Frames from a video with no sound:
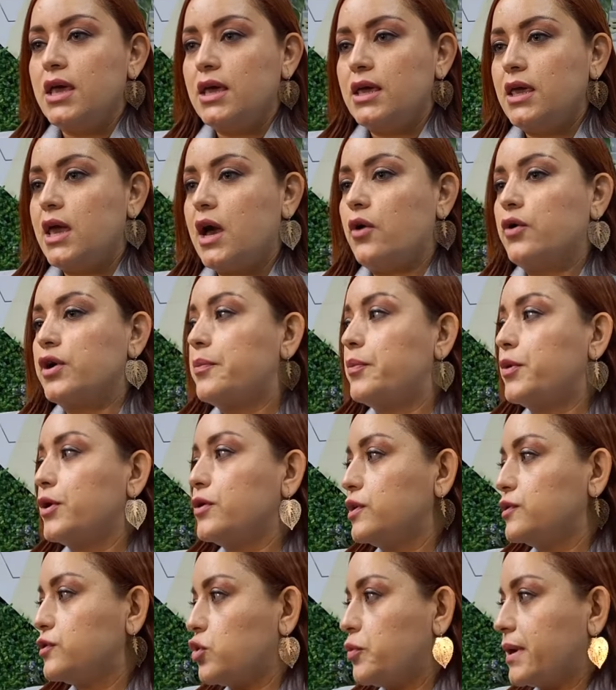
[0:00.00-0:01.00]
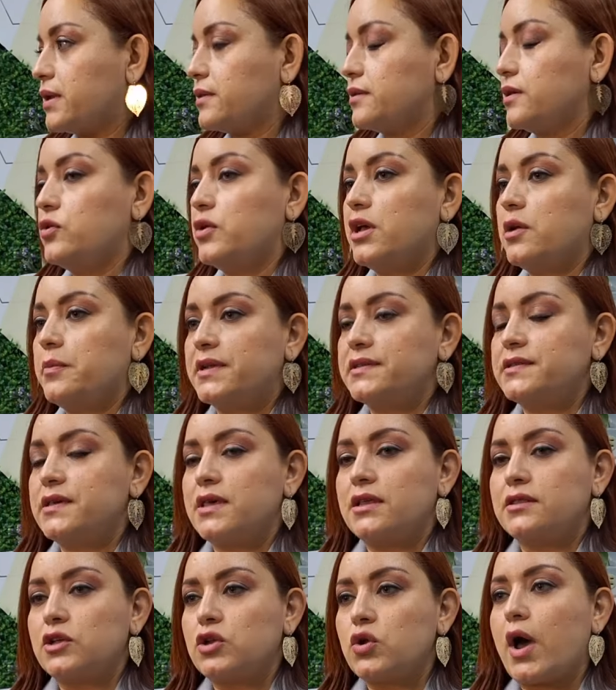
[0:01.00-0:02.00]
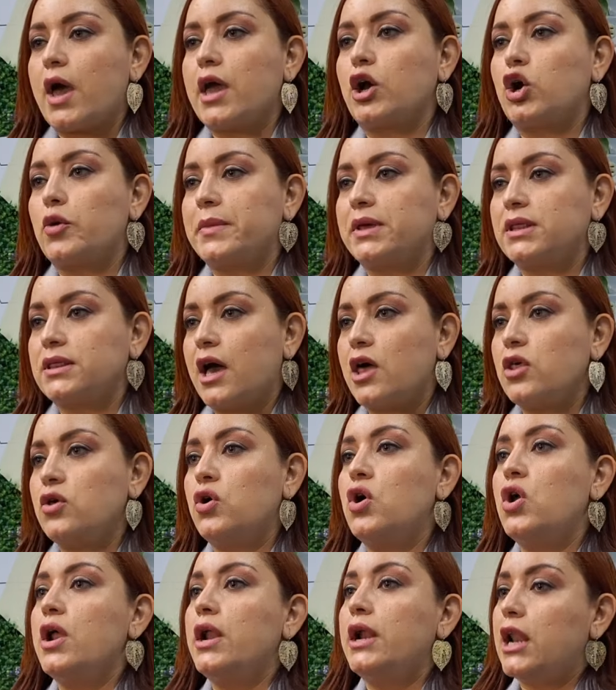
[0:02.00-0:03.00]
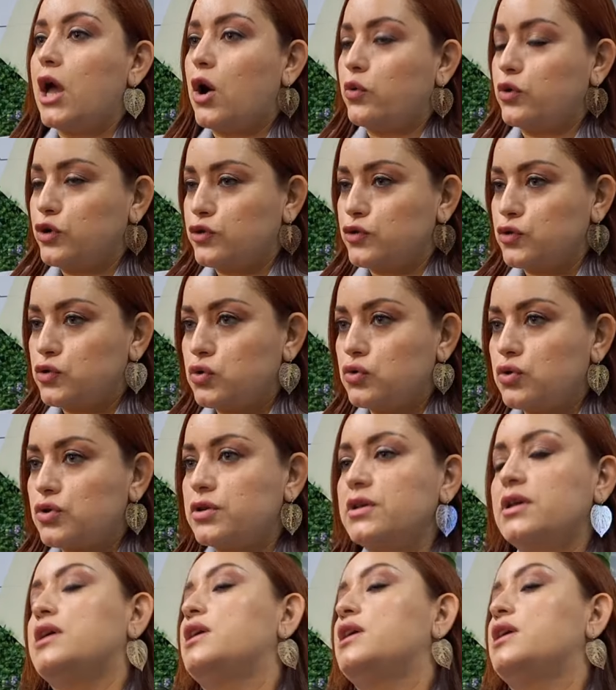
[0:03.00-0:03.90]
y ahora pues nuestro partido y el presidente nos ha encomendado la Unión Sur,